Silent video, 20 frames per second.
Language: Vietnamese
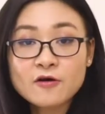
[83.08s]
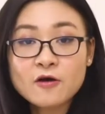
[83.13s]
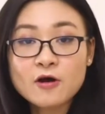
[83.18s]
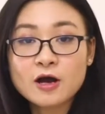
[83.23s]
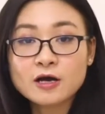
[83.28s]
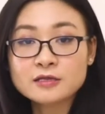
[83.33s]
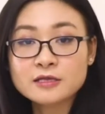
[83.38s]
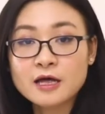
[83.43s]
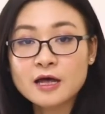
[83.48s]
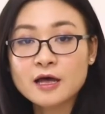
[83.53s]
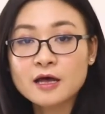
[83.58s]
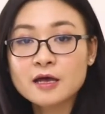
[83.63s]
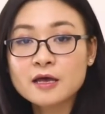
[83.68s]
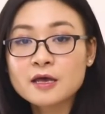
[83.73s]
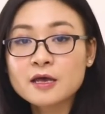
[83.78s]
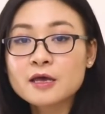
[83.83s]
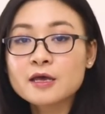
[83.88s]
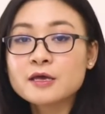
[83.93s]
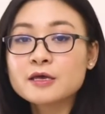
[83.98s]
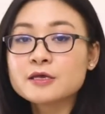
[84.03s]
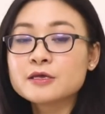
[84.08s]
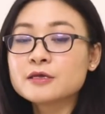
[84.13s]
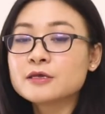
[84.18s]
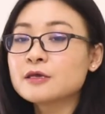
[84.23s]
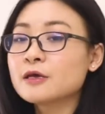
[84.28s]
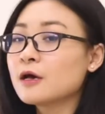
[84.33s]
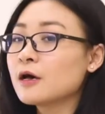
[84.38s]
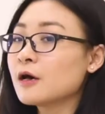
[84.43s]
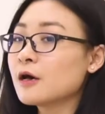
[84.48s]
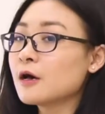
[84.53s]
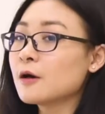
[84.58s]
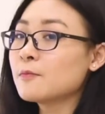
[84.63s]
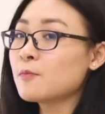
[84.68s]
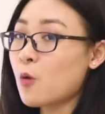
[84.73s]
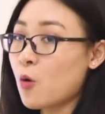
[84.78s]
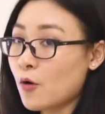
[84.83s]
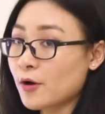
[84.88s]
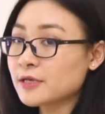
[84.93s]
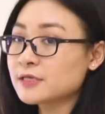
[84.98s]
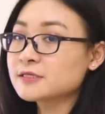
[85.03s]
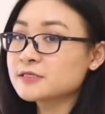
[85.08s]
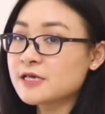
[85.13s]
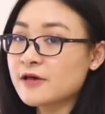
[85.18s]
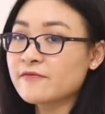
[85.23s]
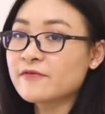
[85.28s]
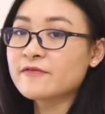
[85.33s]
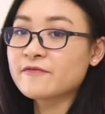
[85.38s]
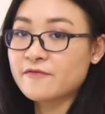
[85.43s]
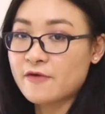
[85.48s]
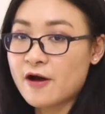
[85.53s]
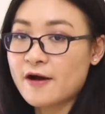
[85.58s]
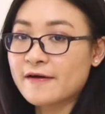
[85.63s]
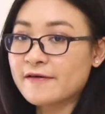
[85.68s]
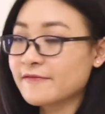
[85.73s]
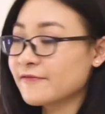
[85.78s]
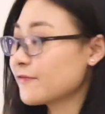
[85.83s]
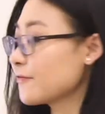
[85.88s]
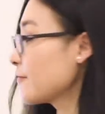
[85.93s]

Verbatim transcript: hoặc là uh, ờ, 0.75